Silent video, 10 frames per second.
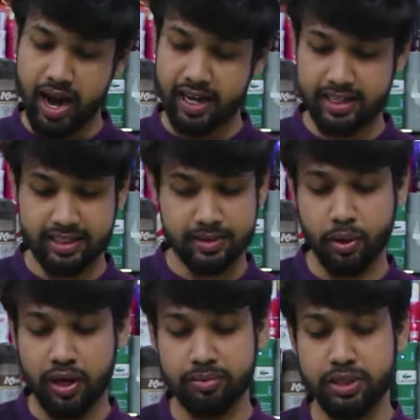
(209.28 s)
আরেকটা আছে
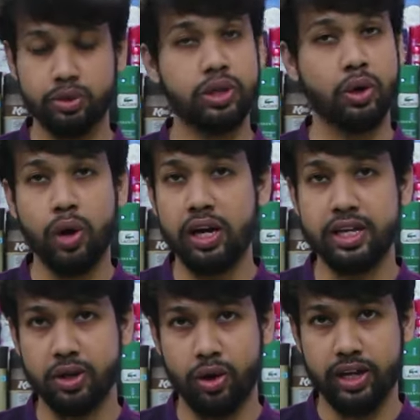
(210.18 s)
বললাম যে দুটা
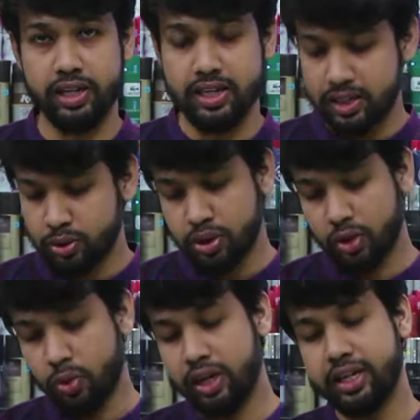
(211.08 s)
কোয়ালিটি হয় দুটা
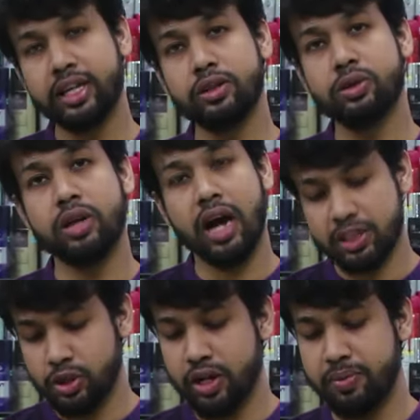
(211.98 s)
কোয়ালিটি কিন্তু
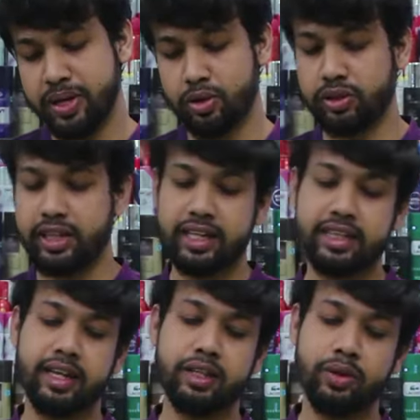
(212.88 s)
আসলে ভিন্ন
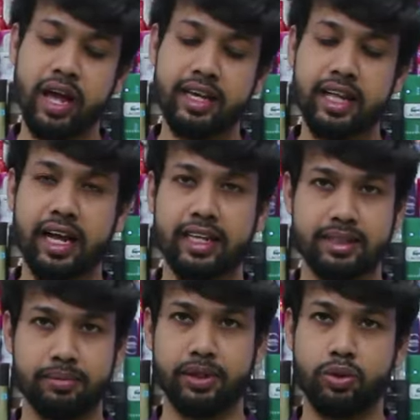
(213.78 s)
দেখতে কিন্তু একই দেখা
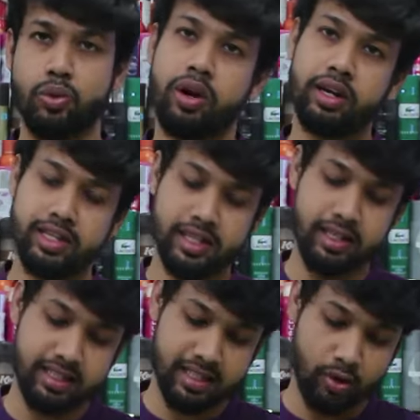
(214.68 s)
যাবে কোয়ালিটি
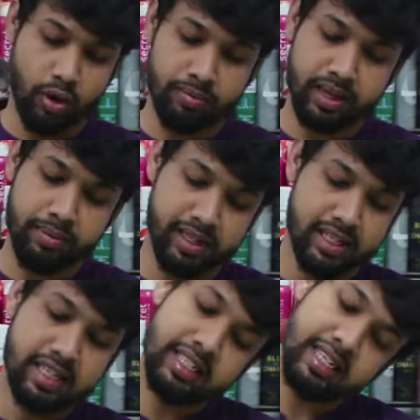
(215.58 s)
যেটা কম দামি
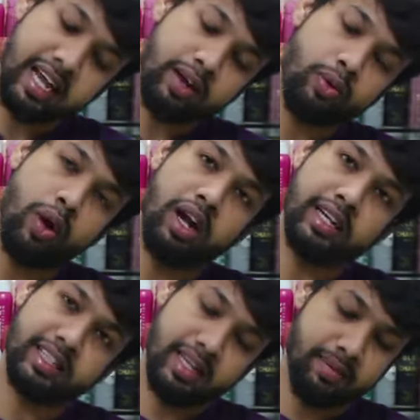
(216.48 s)
সেটা এক
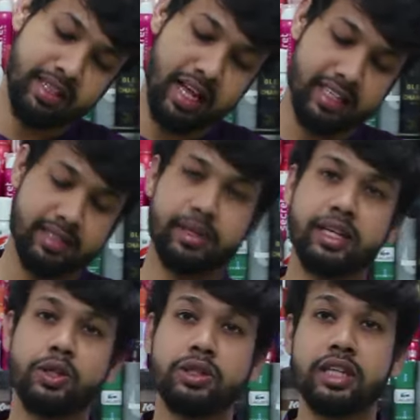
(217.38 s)
কোয়ালিটি সেমই দেখা যাবে
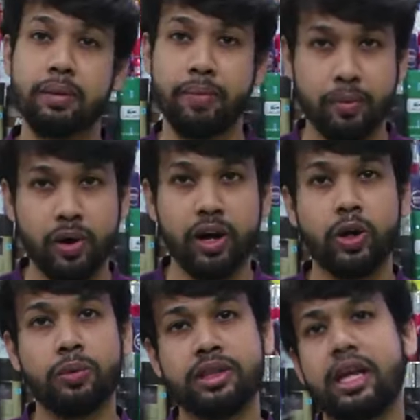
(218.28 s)
কিন্তু যারা ব্যবহার
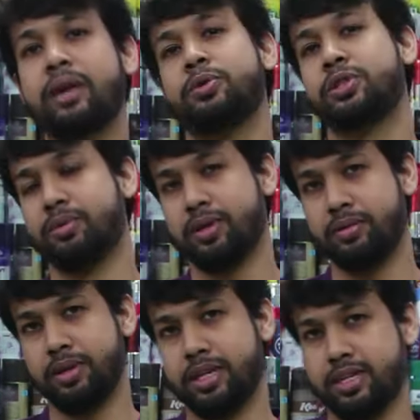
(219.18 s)
করবে তারা বুঝতে
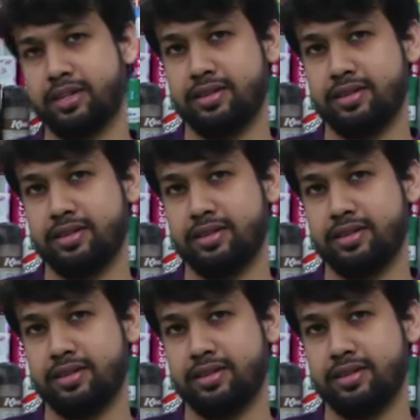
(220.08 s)
পারবে এটা